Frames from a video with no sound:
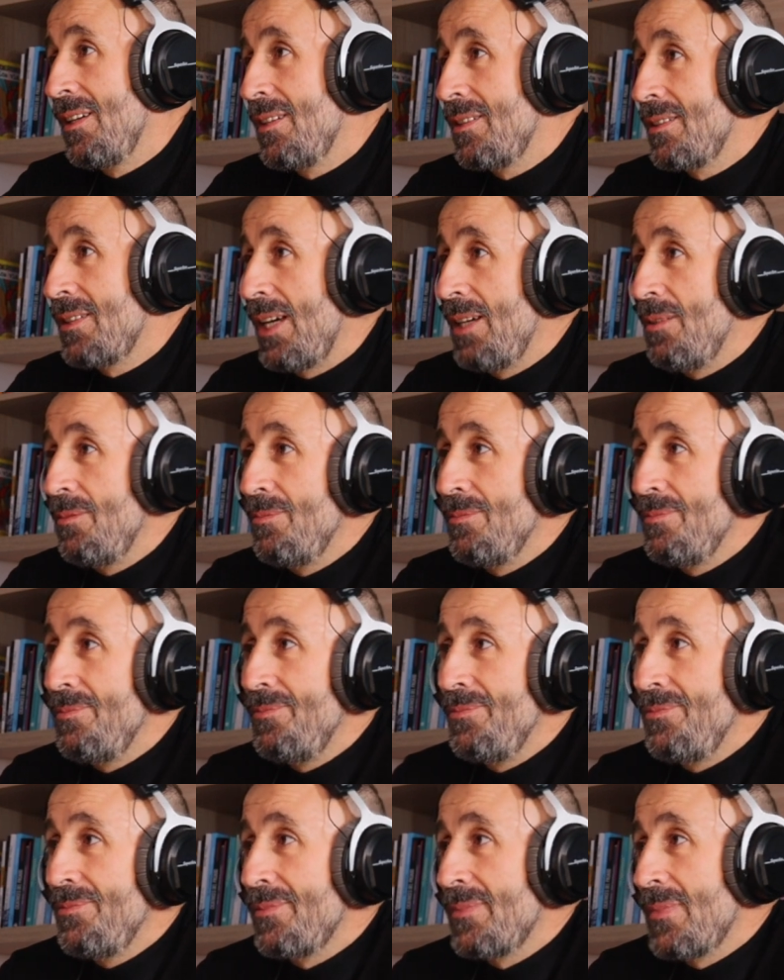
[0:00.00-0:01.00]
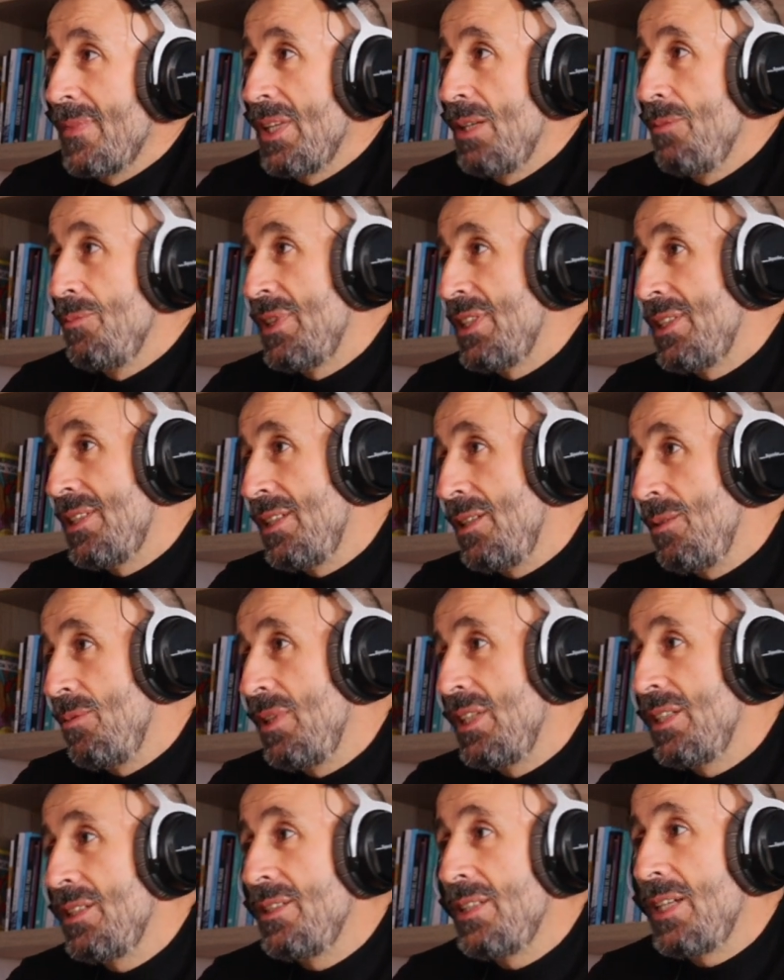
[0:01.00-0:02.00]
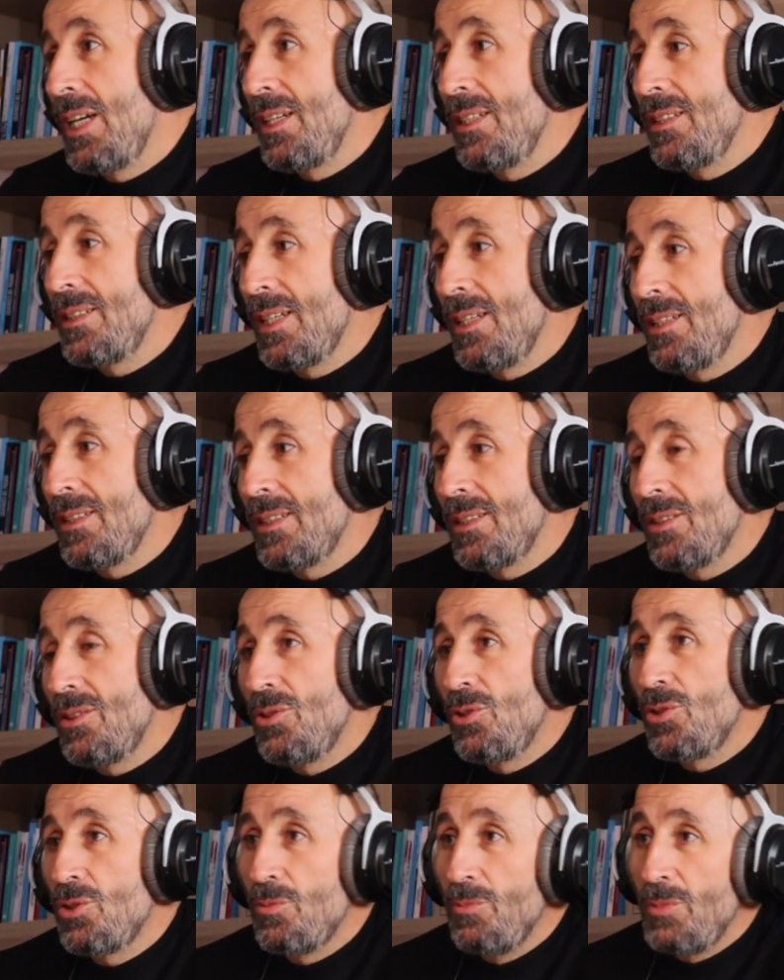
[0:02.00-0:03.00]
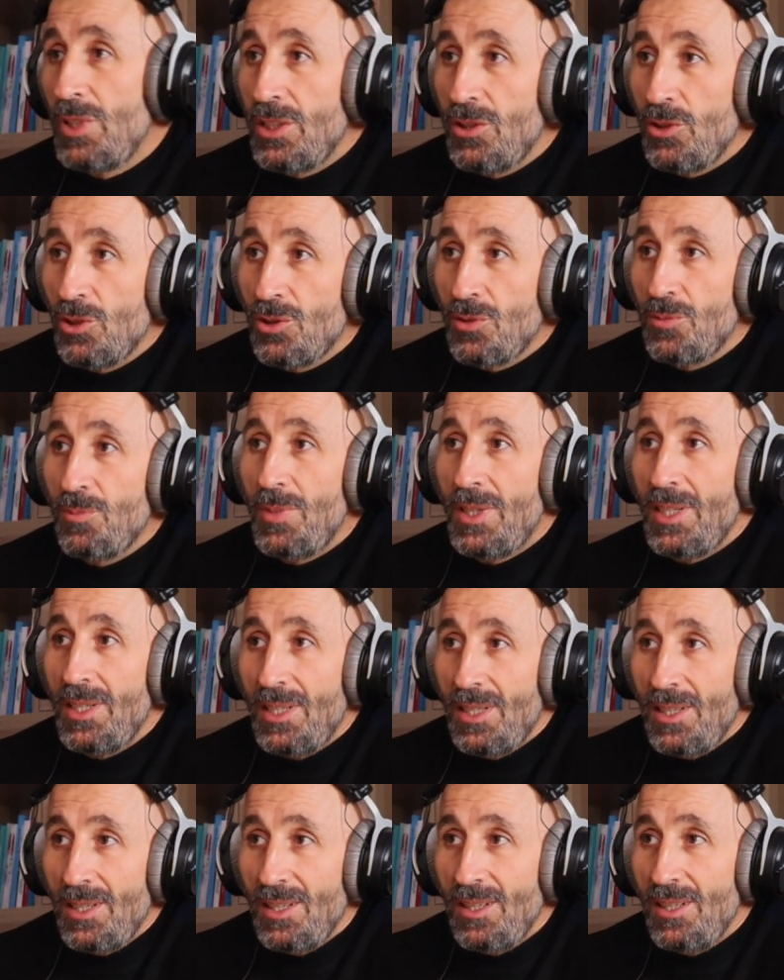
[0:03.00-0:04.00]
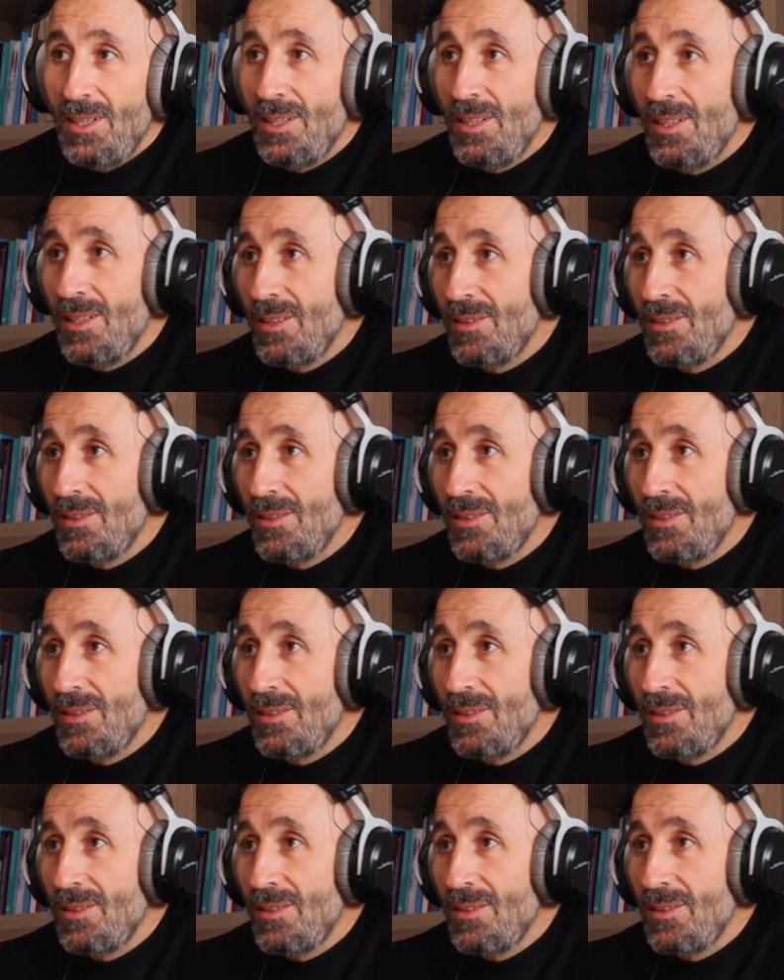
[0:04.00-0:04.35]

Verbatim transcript: tan visibles ni hay tantos medios para,